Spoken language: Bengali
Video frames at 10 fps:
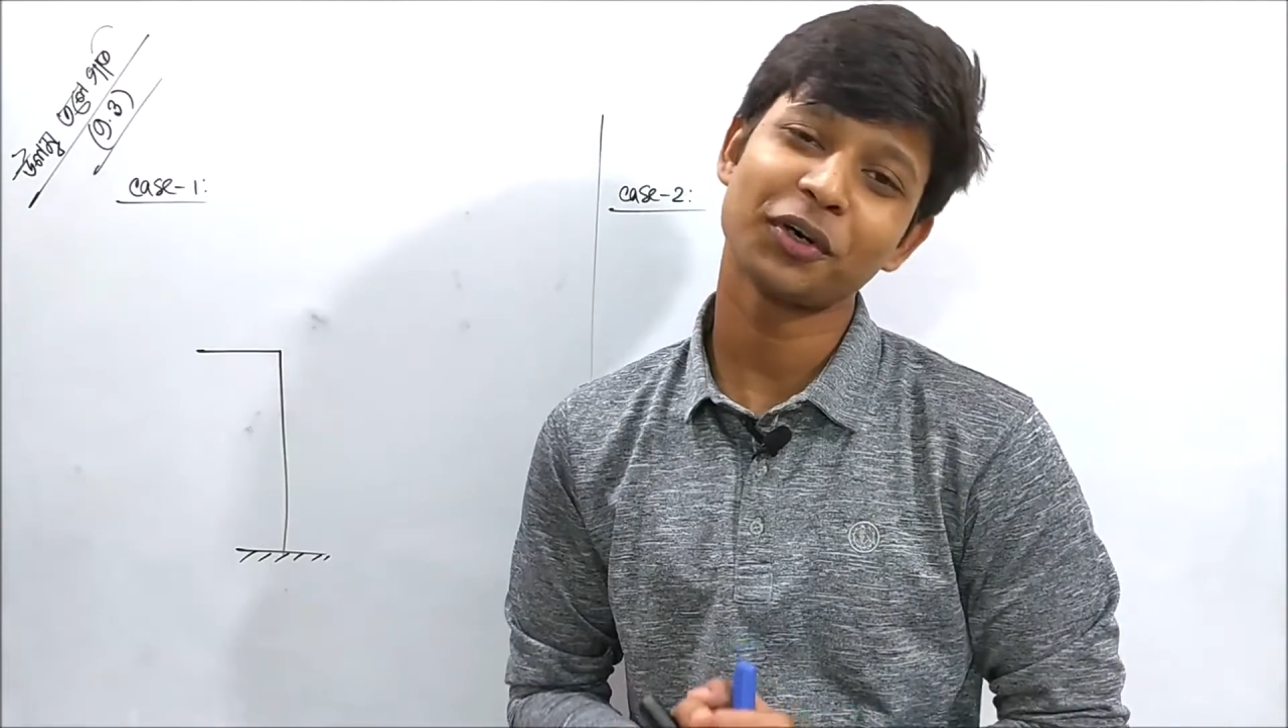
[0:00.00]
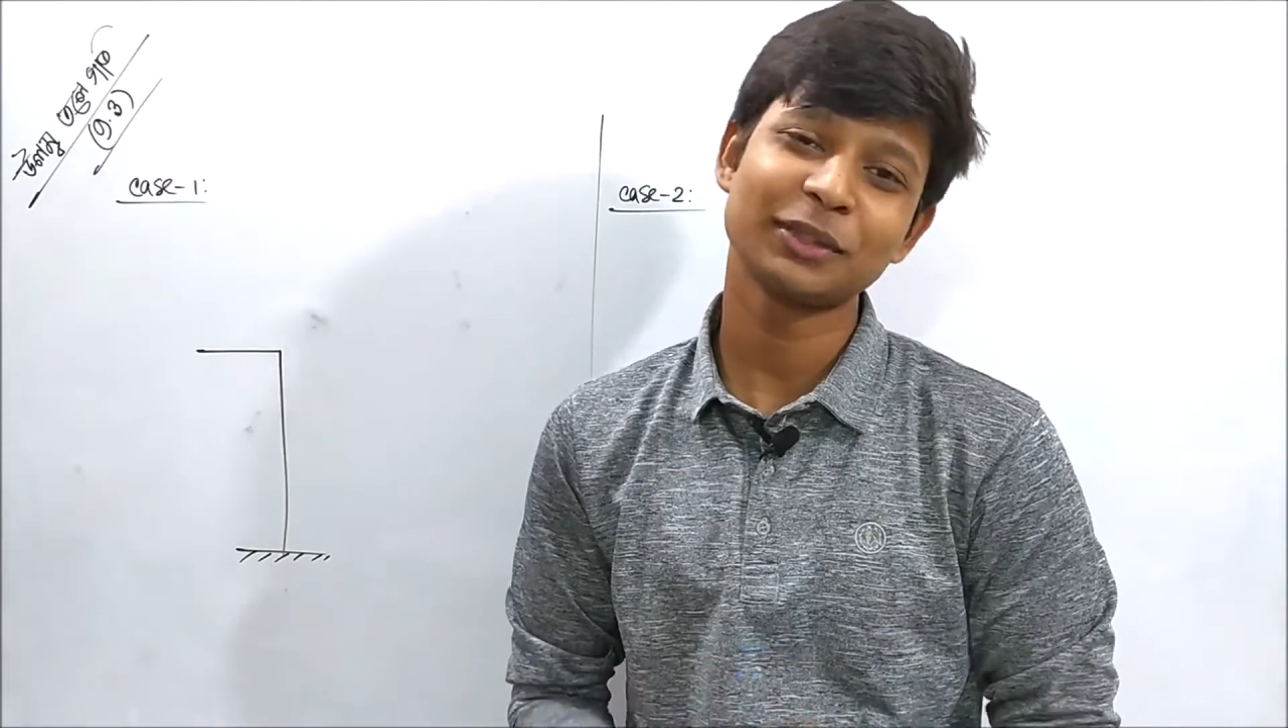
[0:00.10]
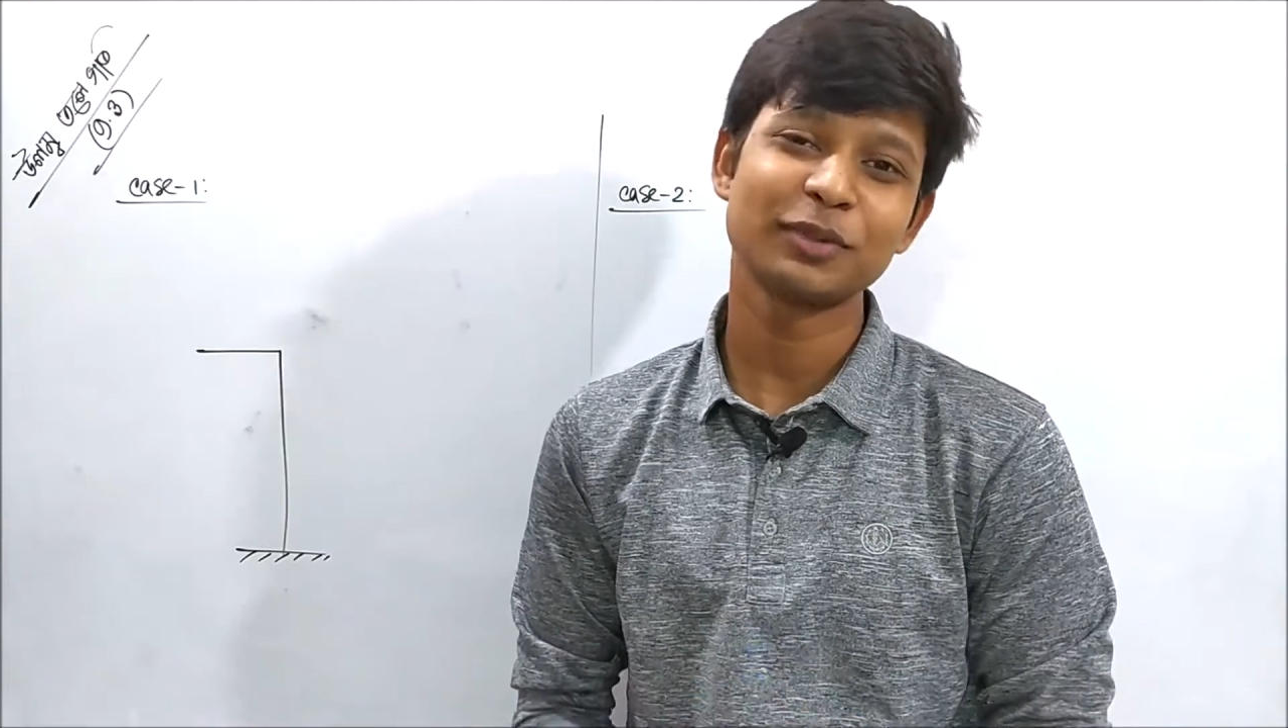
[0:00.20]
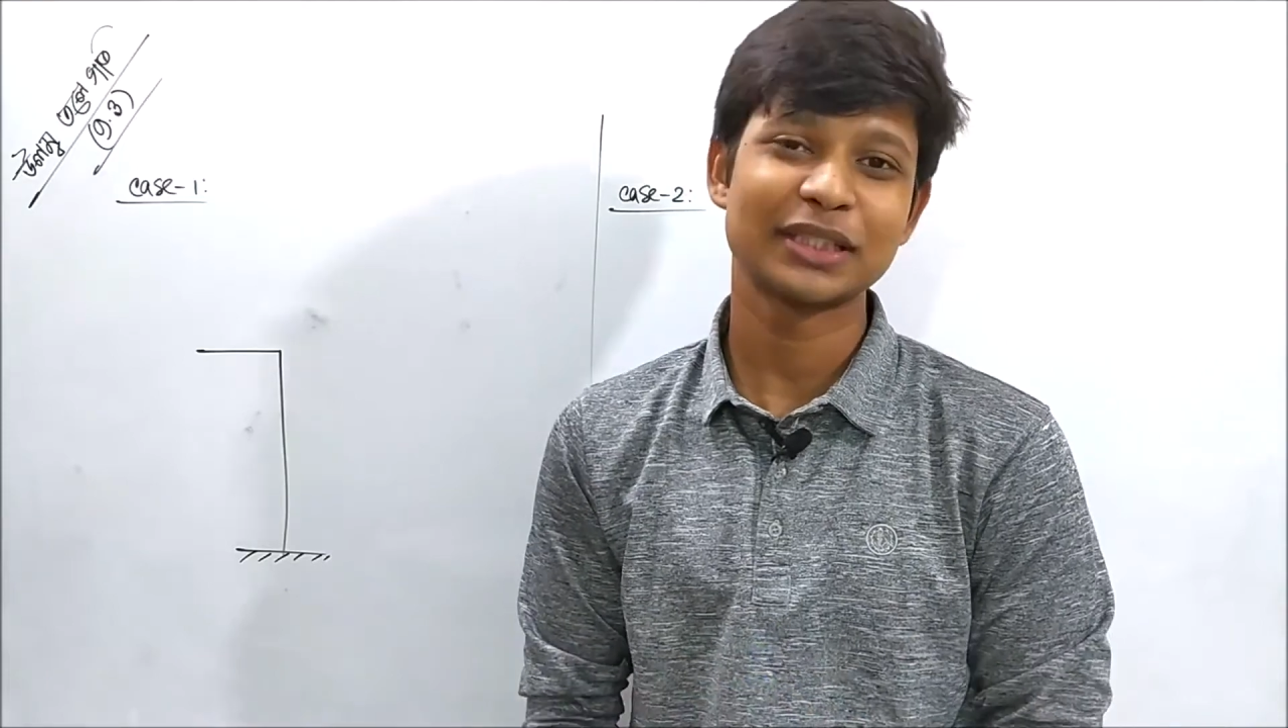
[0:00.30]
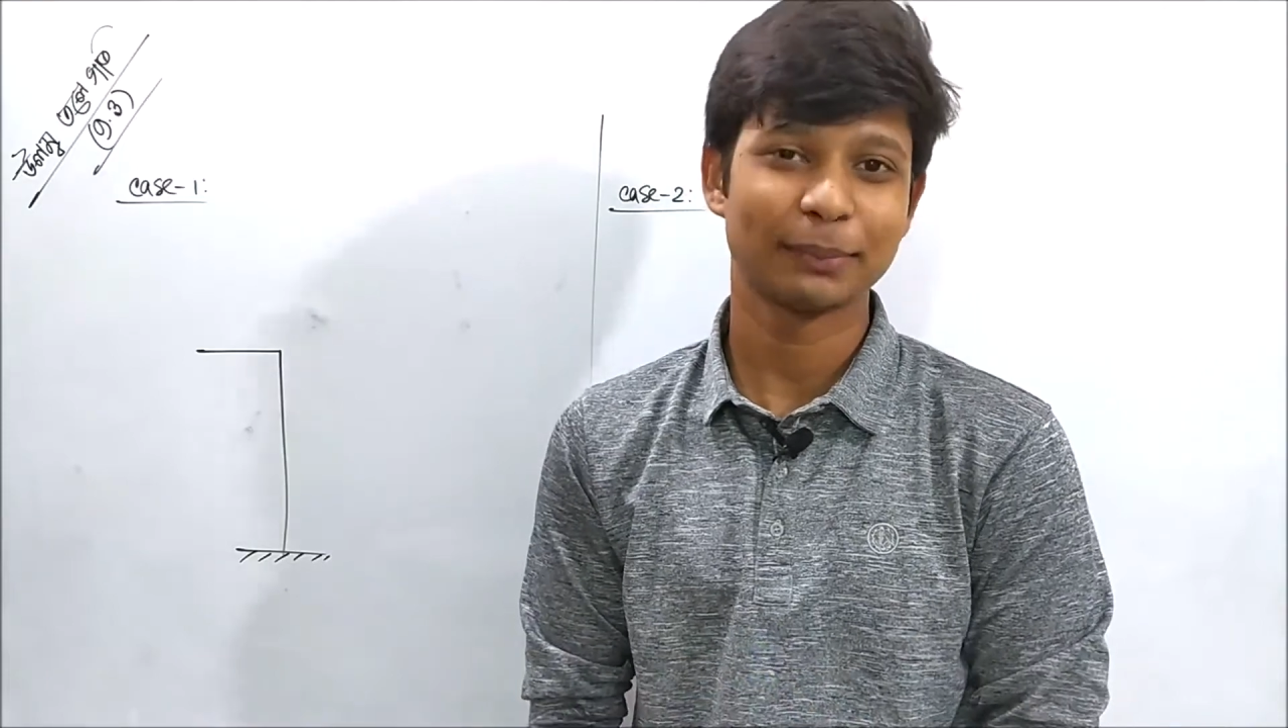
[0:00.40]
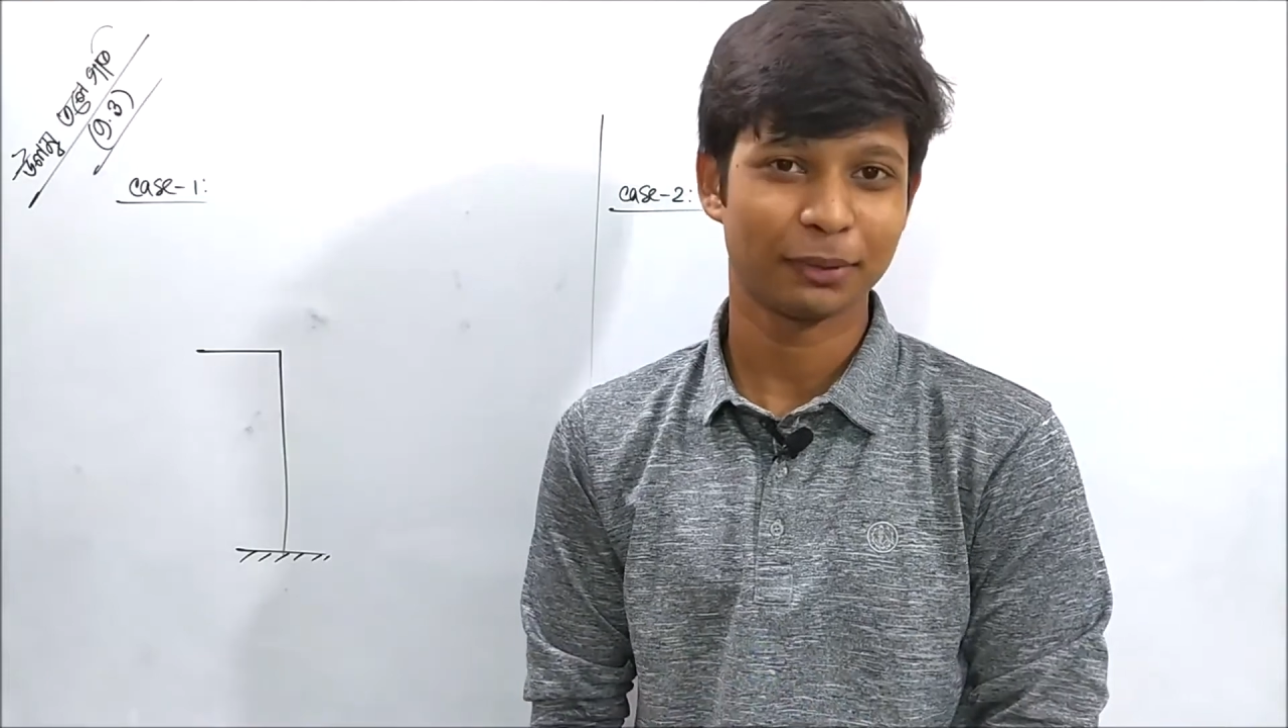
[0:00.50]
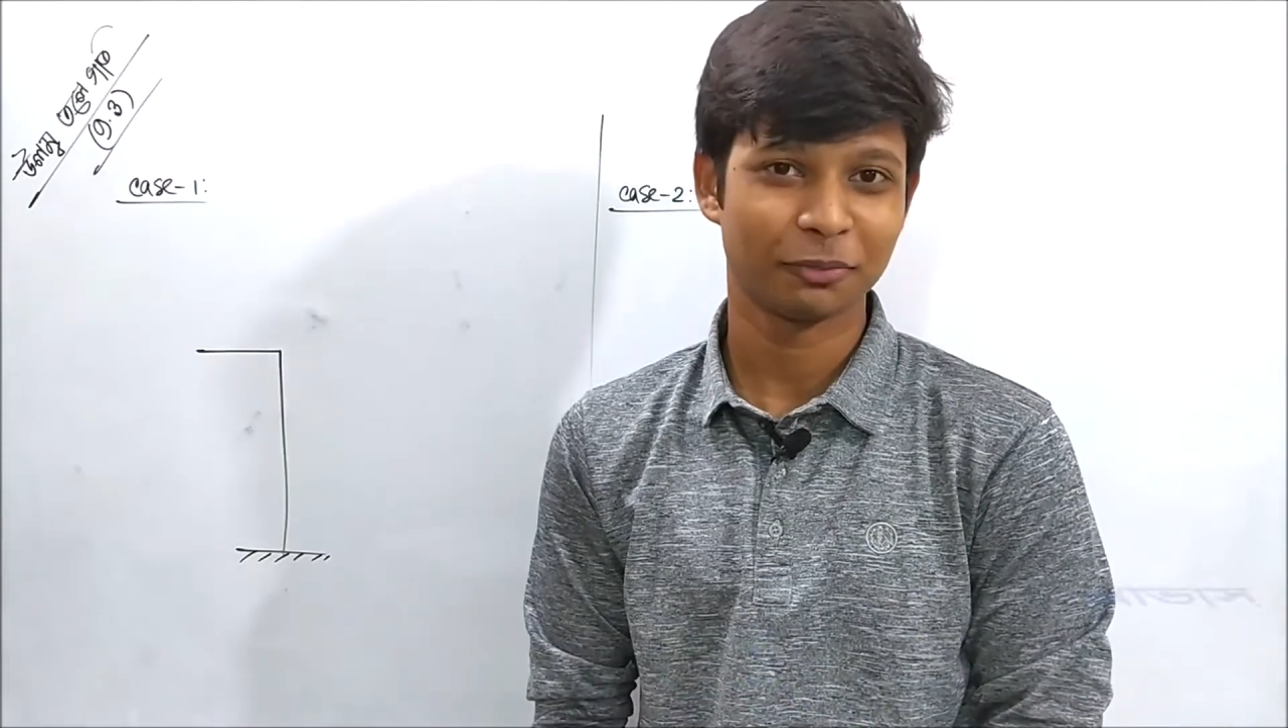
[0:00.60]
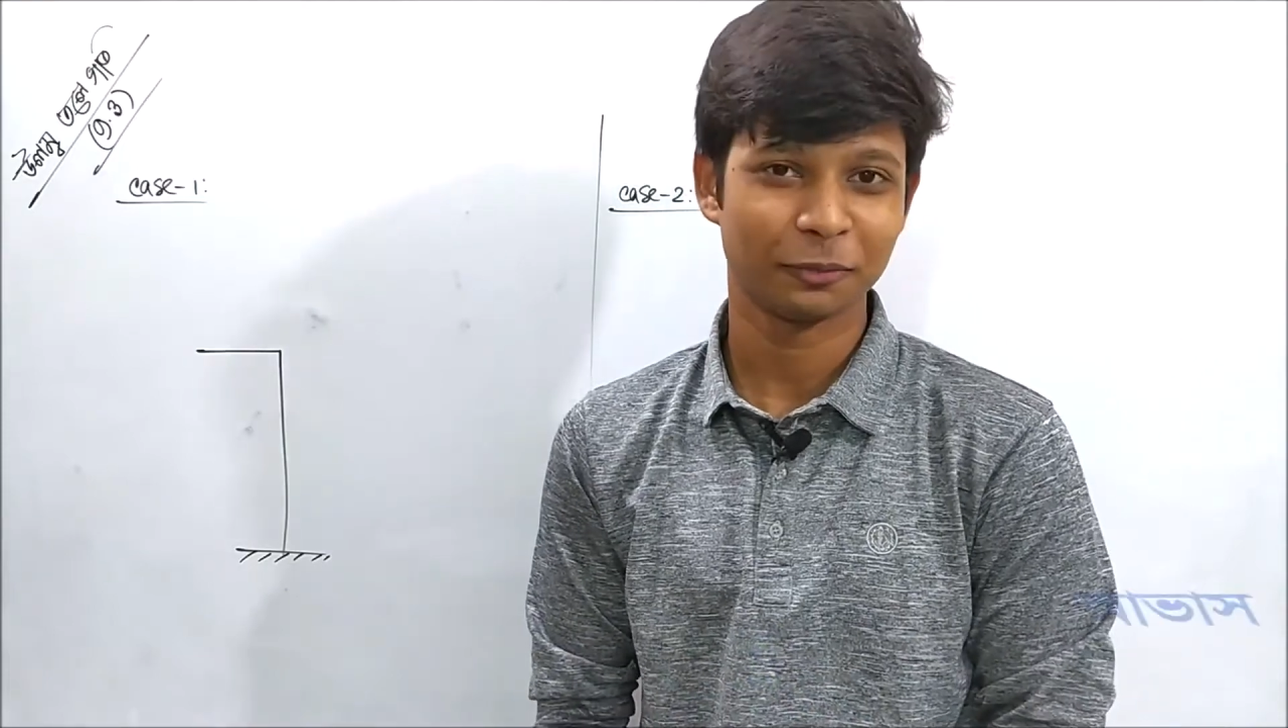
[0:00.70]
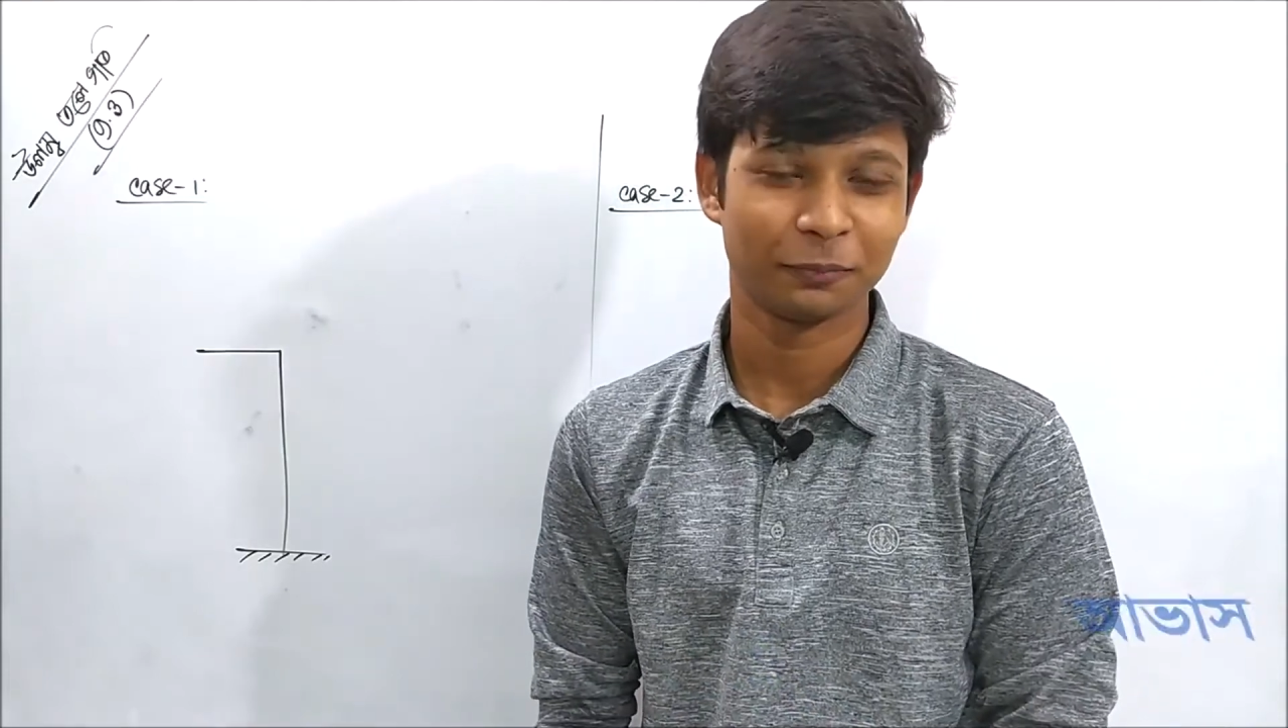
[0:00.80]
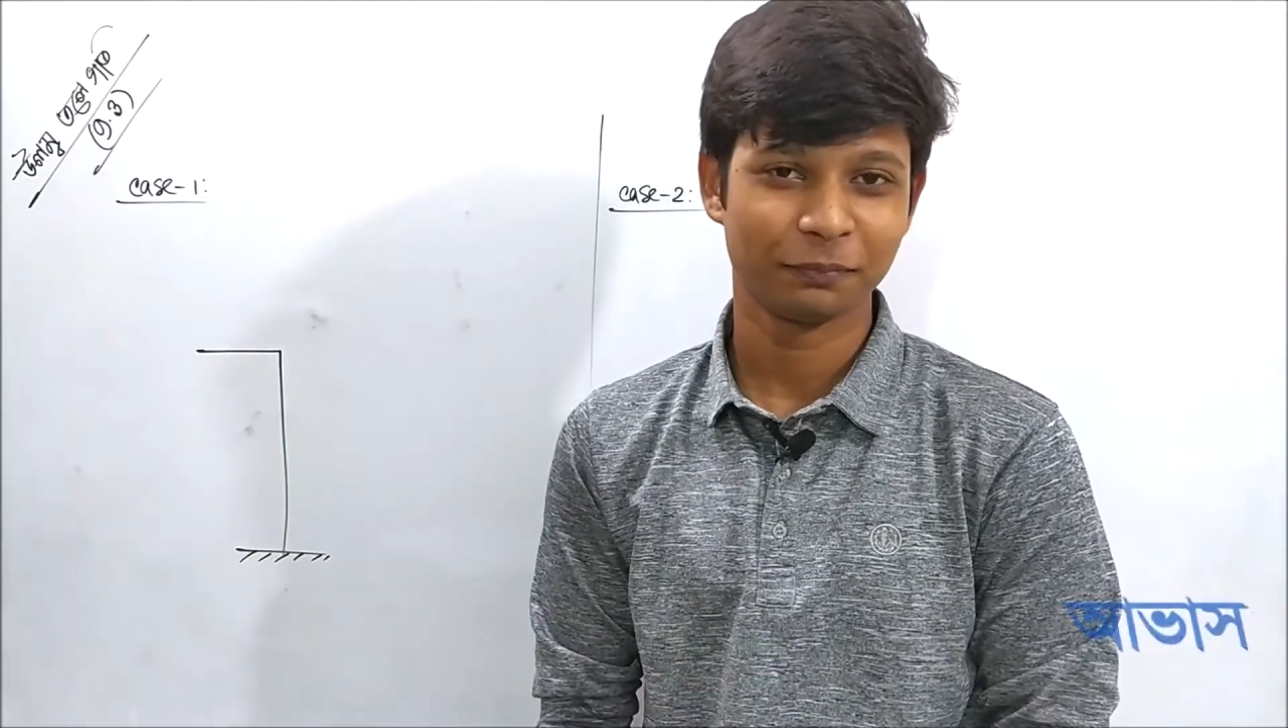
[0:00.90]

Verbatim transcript: সহজে বুঝতে পারবো